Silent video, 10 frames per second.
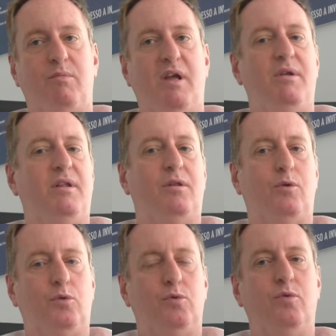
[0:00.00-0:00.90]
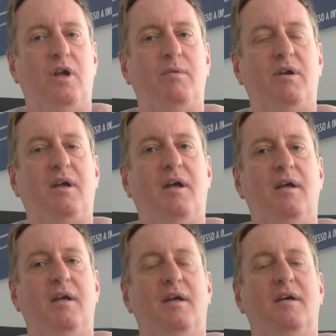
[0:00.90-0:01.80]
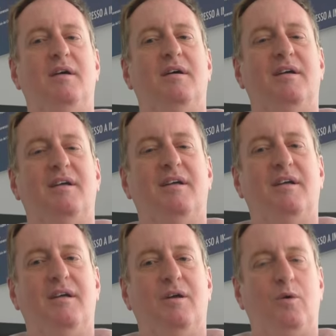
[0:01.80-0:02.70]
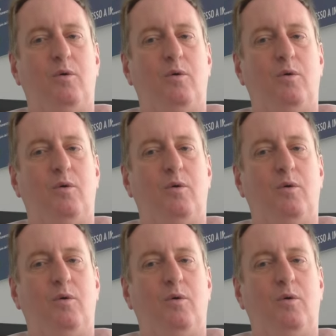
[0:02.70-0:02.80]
problemi di struttura perché eh,